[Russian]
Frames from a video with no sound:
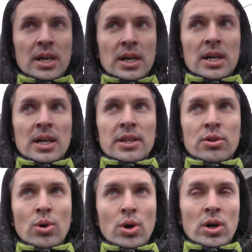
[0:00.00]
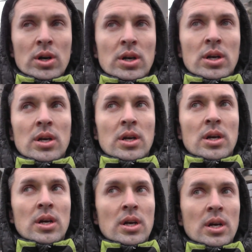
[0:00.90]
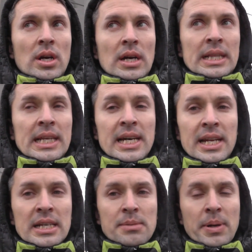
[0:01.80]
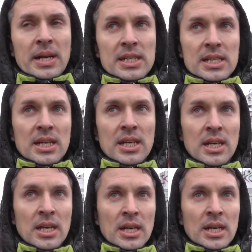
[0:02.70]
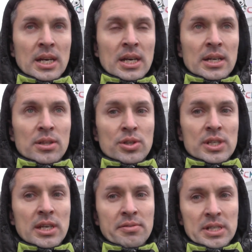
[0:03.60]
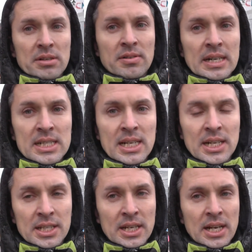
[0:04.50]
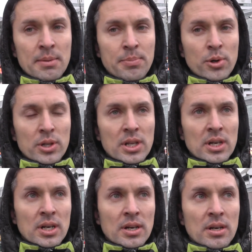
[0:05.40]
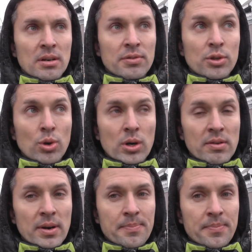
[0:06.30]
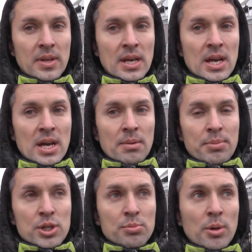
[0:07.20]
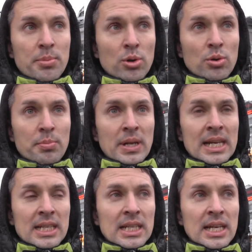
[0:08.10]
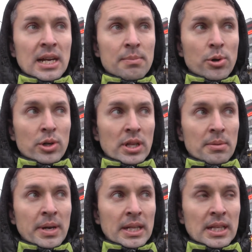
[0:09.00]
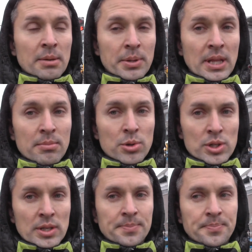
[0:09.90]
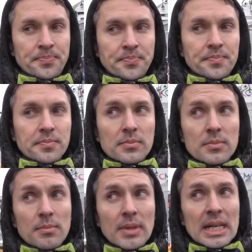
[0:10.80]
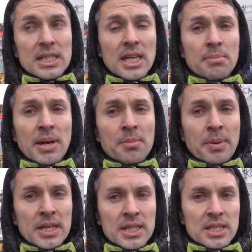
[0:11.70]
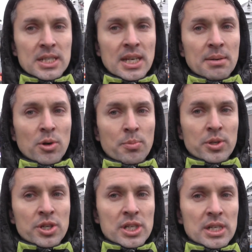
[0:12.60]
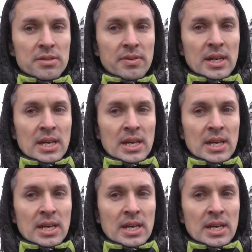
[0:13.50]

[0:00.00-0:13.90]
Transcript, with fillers: э, до на Аэроэкспресс с Киевского вокзала до аэропорта Внуково. Почему я беру билеты до аэропорта, ребят? Да потому что цель моей поездки, цель моего путешествия